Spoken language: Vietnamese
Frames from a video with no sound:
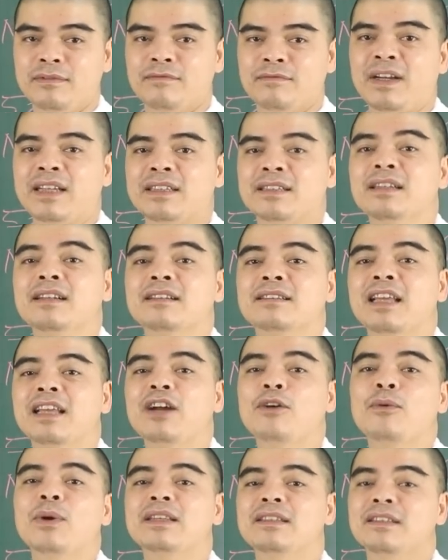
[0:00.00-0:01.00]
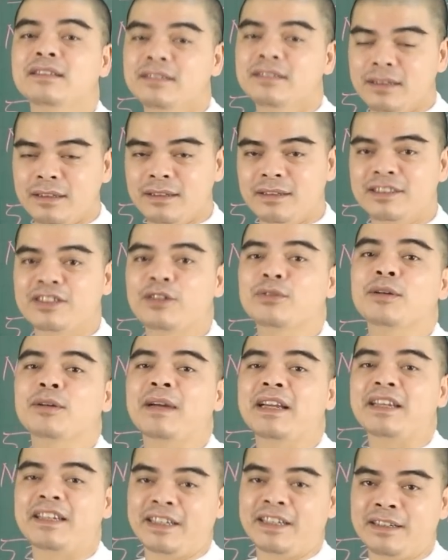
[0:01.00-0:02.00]
và dễ được thăng quan tiến chức trong năm
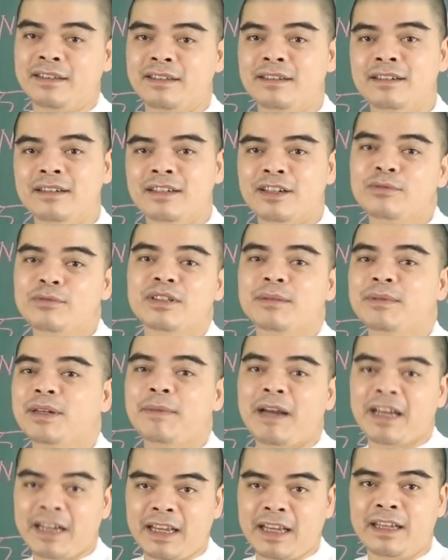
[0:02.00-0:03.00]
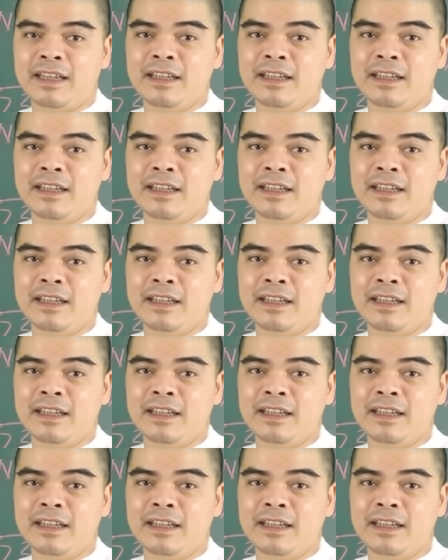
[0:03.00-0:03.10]
2023 này.